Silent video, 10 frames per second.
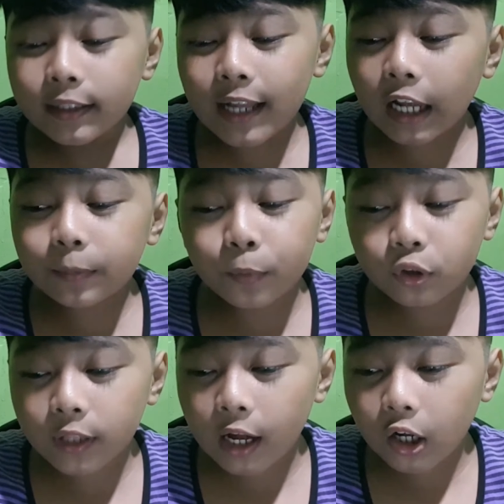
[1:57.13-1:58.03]
lahat po
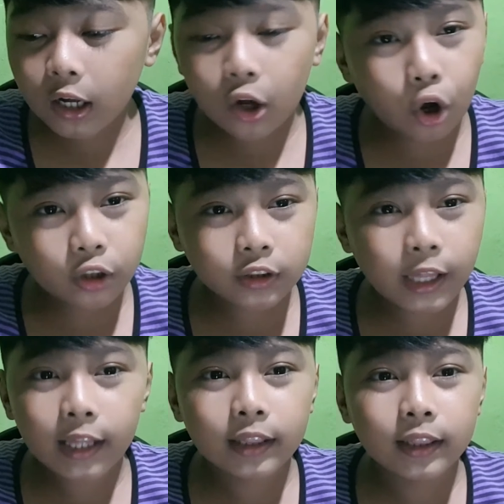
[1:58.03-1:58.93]
ng
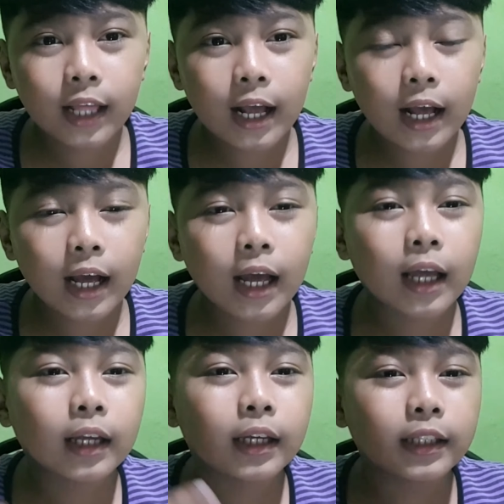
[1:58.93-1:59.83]
content na
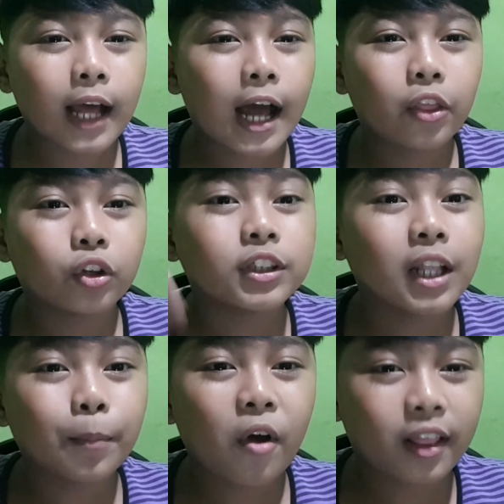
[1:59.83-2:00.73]
inaano,
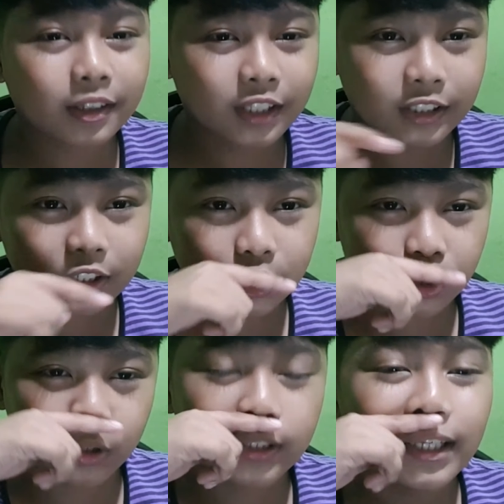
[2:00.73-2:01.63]
sila po ang
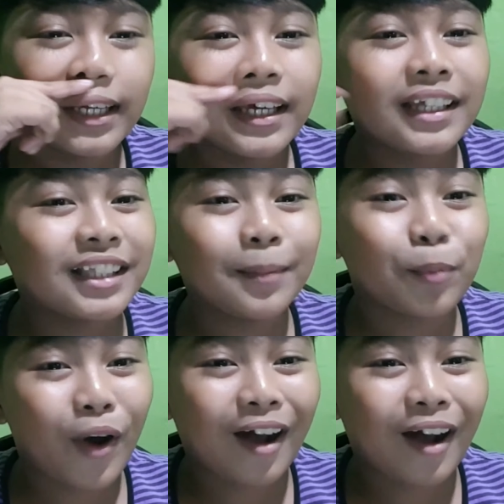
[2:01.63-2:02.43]
nagdesisyon, hindi po